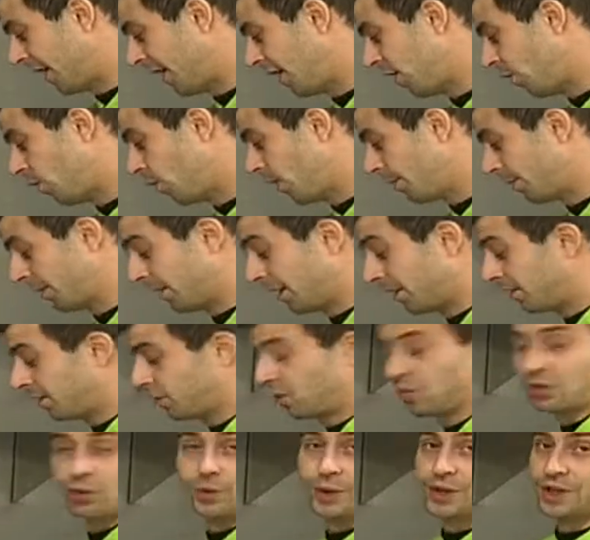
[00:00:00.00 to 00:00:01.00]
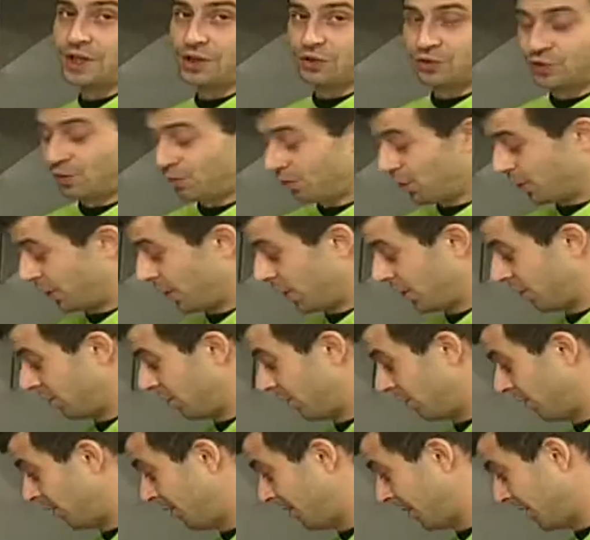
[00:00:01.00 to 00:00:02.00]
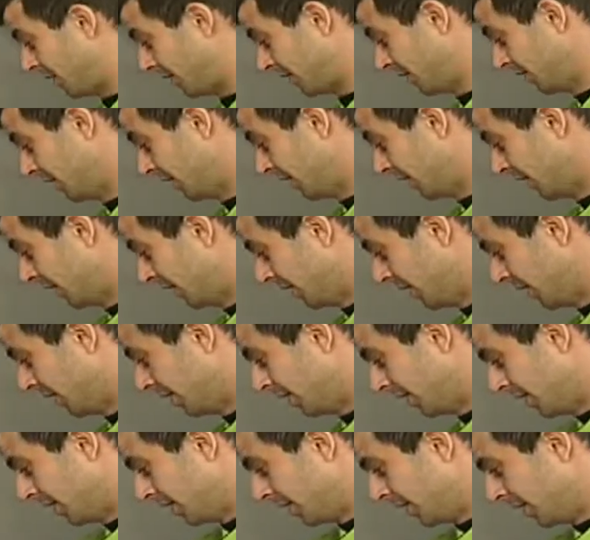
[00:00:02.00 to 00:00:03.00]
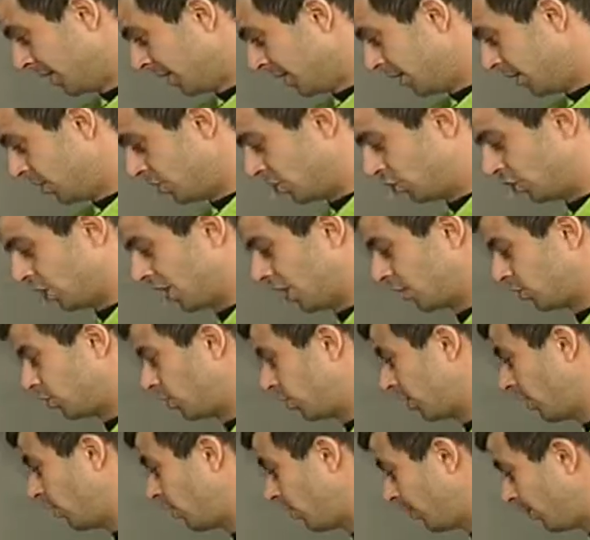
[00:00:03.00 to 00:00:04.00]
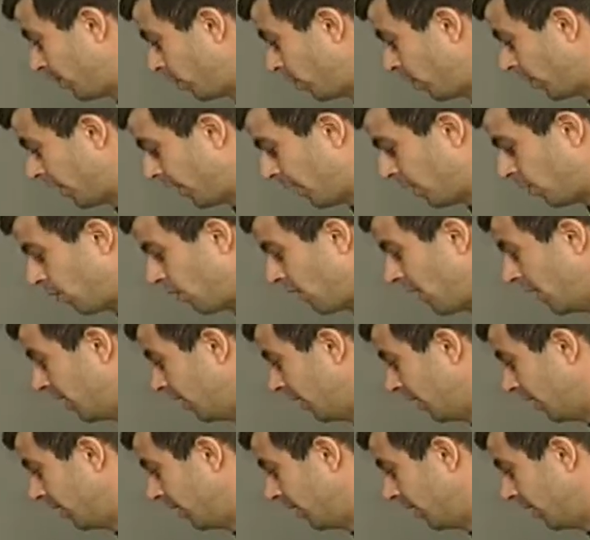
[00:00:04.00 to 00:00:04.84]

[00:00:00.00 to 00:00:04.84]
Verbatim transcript: a agua, prácticamente un 98%. Entonces nos irá soltando un poco de agua.